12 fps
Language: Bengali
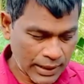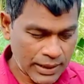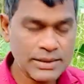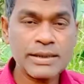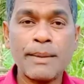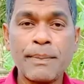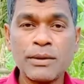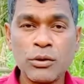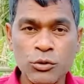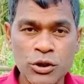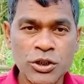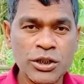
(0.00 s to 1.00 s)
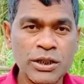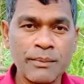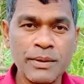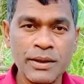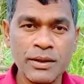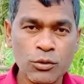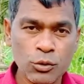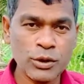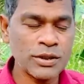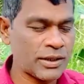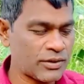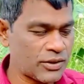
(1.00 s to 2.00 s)
আজকে আপনাদের উদ্দেশ্যে আমি করতে
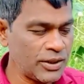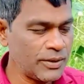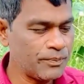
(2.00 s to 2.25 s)
যাচ্ছি